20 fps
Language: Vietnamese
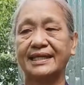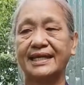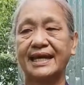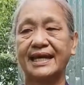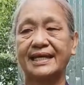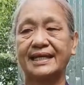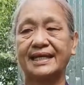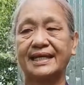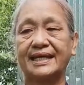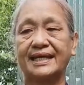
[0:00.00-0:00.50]

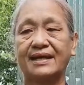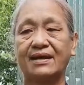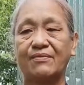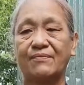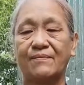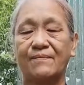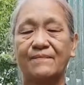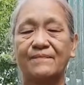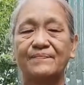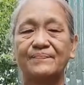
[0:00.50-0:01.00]
ông có
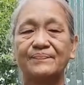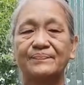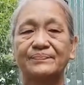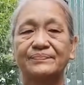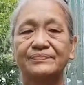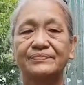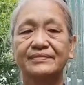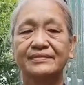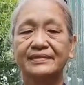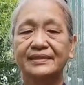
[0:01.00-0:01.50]
thấy con
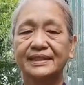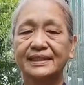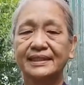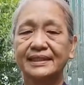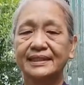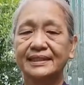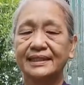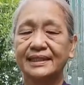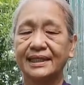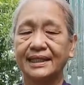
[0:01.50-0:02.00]
thỏ chạy
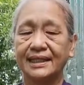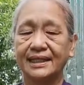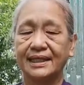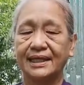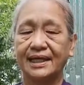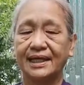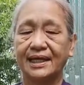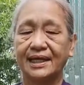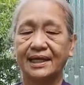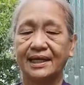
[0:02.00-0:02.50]
ngang đây
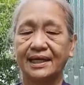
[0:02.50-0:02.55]
không